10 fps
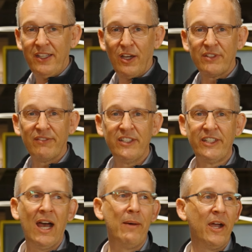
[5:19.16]
hier auf der
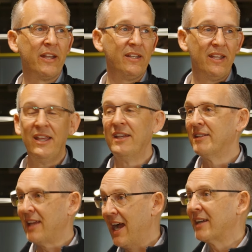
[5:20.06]
Fläche arbeiten,
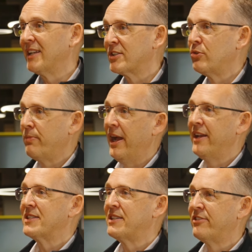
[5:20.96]
tragen dazu bei,
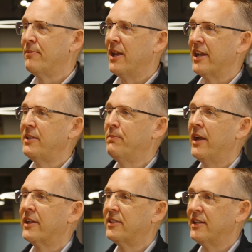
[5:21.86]
dass die Firma Lucky
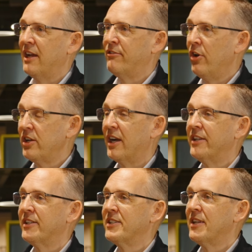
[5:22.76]
Bike erfolgreich
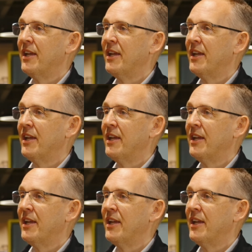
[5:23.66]
ist.